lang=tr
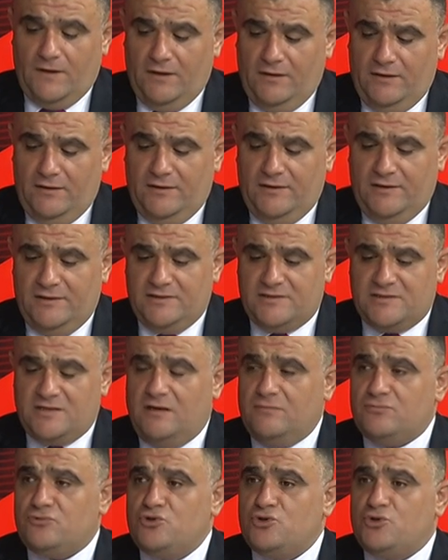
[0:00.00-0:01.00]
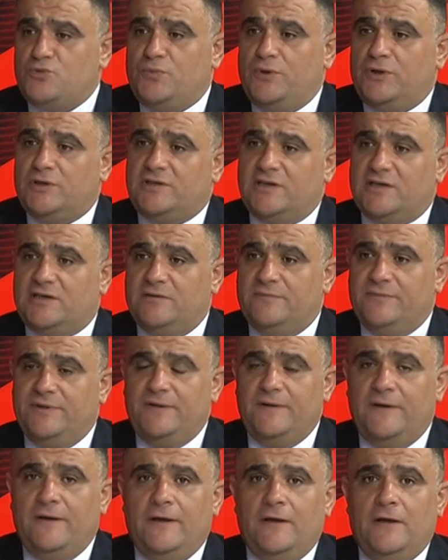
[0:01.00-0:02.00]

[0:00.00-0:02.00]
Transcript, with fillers: e, Samsun Spor takımı